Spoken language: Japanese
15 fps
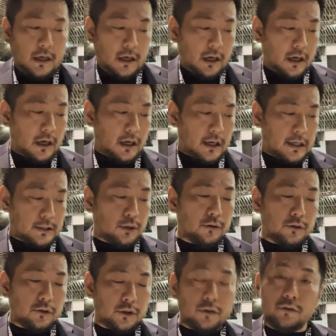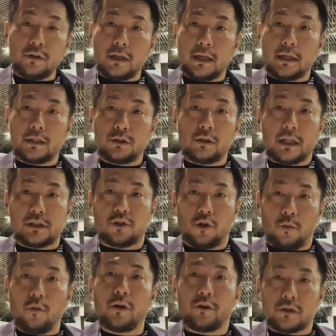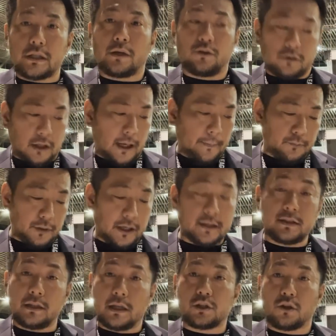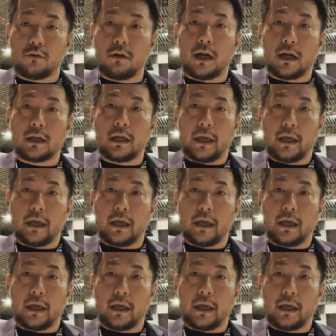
えー、そういういろんな人たちの思いを背負ってブレックスネーションは、